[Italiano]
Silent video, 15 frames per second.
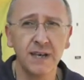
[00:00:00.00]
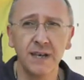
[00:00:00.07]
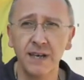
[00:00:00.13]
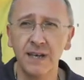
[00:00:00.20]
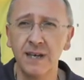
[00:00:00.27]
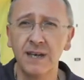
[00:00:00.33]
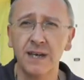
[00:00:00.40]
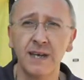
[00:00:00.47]

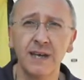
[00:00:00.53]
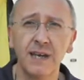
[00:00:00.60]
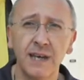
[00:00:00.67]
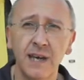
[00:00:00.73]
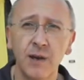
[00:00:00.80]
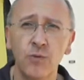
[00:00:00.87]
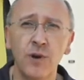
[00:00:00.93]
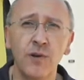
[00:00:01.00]

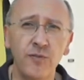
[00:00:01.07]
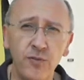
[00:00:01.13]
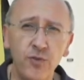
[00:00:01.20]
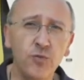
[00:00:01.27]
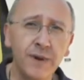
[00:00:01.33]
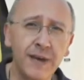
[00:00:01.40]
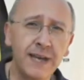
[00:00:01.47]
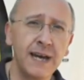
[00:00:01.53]
eh, quel
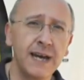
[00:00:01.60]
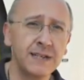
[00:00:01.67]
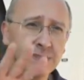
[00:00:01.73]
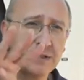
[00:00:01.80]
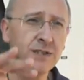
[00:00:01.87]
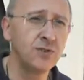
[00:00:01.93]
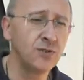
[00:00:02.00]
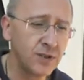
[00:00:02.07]
fiume
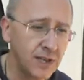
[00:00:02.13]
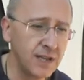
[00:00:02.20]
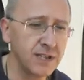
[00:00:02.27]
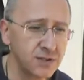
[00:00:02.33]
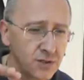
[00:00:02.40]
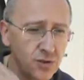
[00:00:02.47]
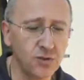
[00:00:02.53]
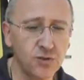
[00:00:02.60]
carsico che è
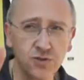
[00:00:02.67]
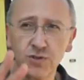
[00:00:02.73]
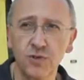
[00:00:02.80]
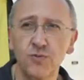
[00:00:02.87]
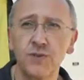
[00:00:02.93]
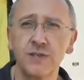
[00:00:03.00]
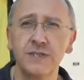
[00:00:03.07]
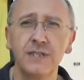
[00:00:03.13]
scorso
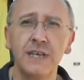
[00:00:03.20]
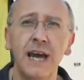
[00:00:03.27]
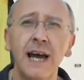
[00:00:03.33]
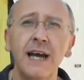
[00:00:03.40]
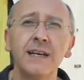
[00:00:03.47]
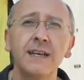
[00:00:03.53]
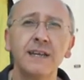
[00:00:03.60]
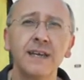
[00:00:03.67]
in questi
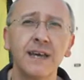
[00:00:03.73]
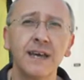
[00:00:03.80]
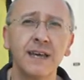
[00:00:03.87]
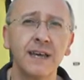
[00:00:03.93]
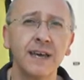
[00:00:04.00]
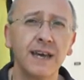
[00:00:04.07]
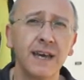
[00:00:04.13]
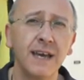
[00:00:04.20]
anni e
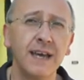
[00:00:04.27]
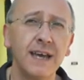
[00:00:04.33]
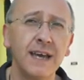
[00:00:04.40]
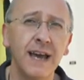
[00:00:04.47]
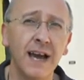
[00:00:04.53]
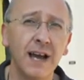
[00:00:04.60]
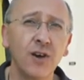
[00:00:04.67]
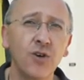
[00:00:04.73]
che
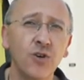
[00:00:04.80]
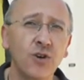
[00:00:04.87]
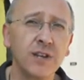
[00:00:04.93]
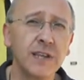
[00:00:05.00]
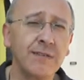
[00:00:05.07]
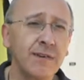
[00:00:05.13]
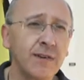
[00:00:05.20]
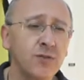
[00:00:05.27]
ancora
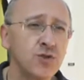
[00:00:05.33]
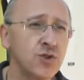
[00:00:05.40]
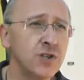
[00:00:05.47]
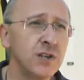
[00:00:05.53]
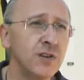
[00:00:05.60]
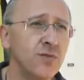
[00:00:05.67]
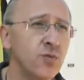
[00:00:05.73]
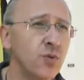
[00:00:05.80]
deve
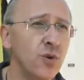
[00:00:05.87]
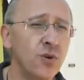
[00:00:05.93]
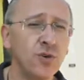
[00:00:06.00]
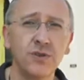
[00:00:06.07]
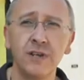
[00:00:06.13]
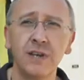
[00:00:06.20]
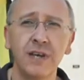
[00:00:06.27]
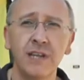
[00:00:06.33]
uscire
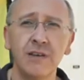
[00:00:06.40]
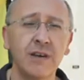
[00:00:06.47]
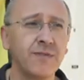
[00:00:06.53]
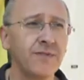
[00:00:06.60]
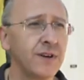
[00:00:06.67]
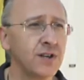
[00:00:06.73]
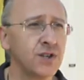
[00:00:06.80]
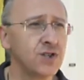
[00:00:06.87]
fuori e deve
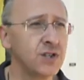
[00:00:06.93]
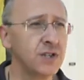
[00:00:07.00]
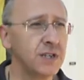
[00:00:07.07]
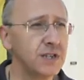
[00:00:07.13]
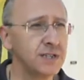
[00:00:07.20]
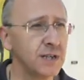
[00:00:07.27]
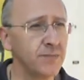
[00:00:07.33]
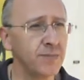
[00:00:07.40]

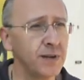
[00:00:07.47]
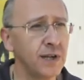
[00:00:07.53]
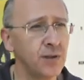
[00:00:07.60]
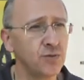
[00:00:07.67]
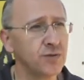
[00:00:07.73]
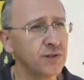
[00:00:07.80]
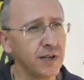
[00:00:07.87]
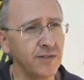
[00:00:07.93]
farci sapere
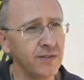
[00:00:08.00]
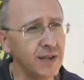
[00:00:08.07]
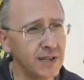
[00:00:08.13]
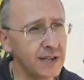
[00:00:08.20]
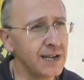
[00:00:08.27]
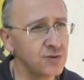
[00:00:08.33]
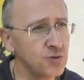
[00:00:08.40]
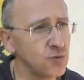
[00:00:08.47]
tutta la
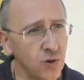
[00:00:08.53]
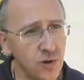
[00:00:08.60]
verità su